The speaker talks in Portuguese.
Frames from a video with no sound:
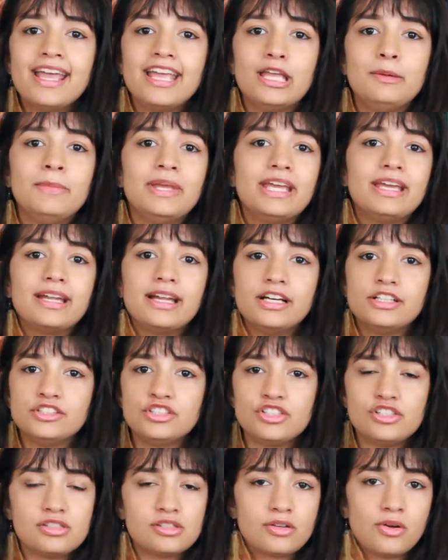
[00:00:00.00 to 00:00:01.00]

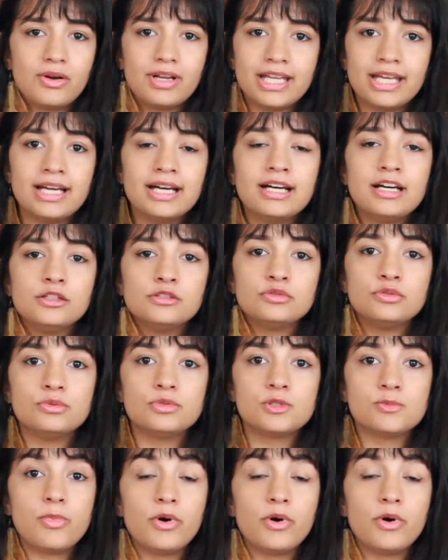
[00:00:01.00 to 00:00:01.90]
imigrantes coreanos,